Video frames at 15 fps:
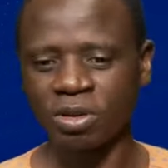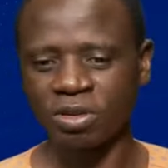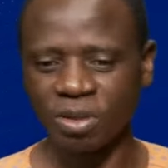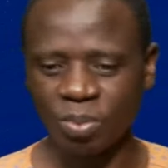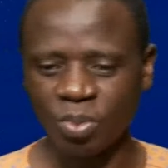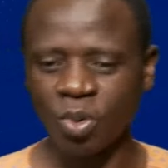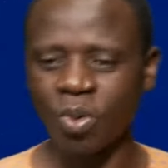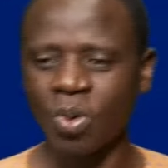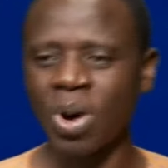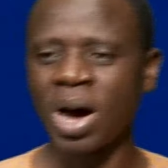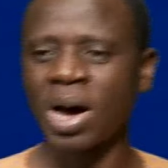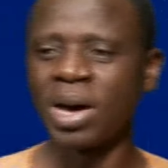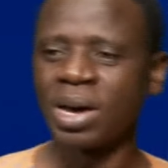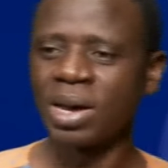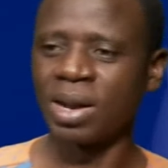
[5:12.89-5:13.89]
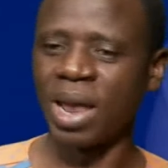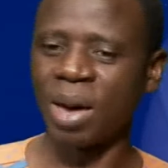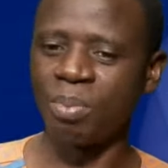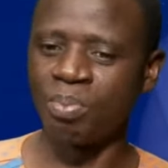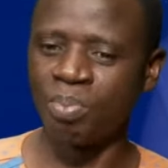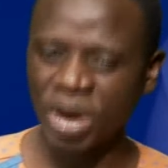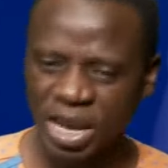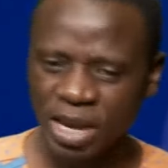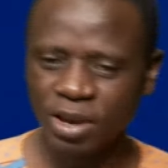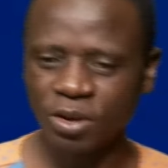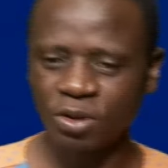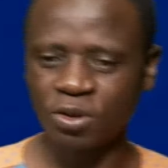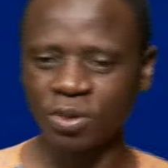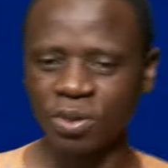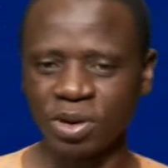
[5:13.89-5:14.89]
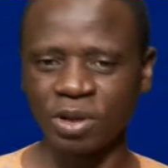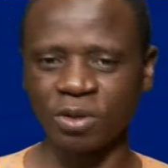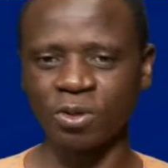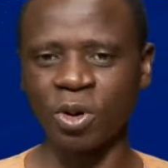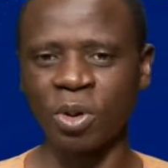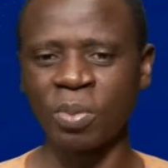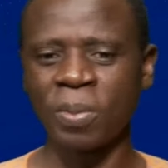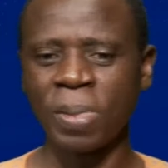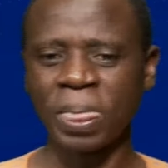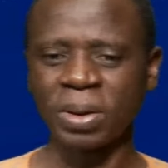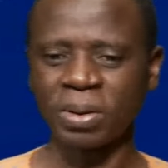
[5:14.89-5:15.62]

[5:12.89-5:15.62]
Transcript: C'est pourquoi la bénédiction des hommes